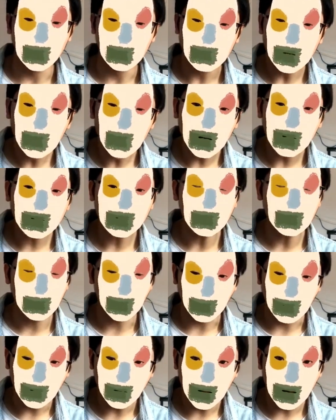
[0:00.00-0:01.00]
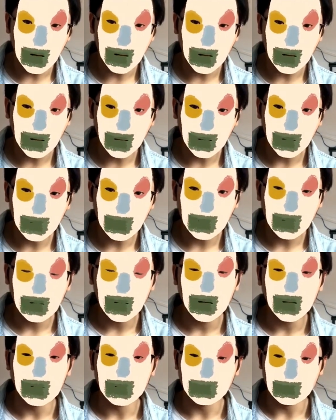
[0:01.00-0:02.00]
cũng dốc hết sức mình hết á
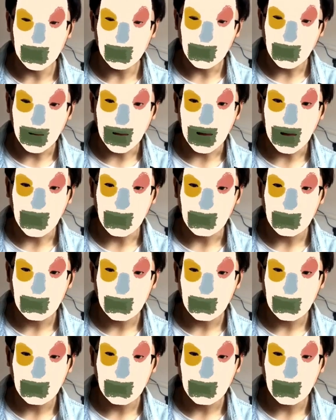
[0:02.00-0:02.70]
nhưng mà